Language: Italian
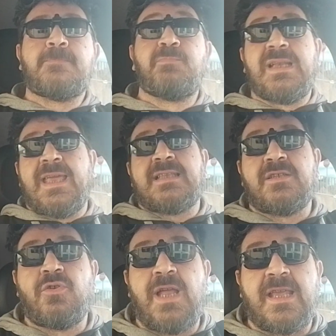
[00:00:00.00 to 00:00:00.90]
Bill Gates
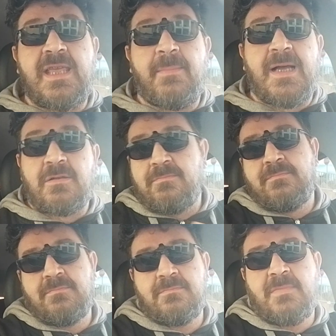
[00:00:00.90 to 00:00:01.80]
non ha chiamato,
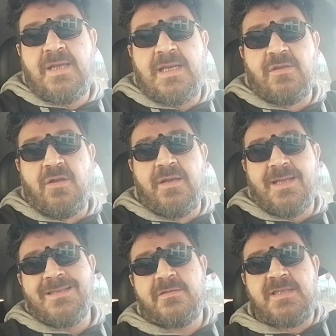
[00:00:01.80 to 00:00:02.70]
è una donna,
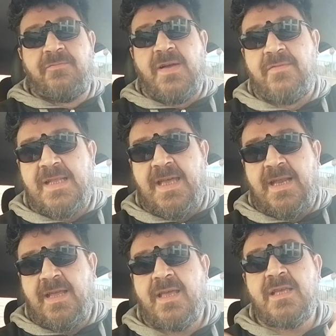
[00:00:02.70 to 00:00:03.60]
si fa
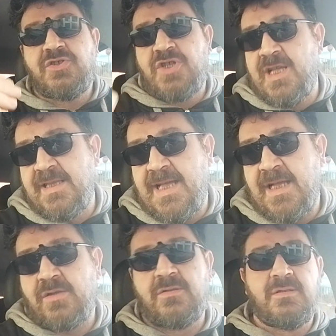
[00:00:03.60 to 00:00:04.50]
vedere, c'è
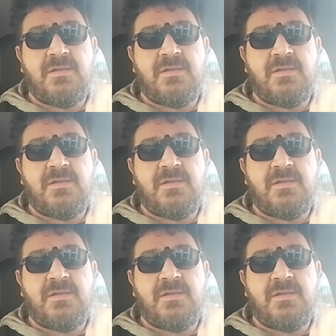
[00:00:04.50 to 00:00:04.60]
andato.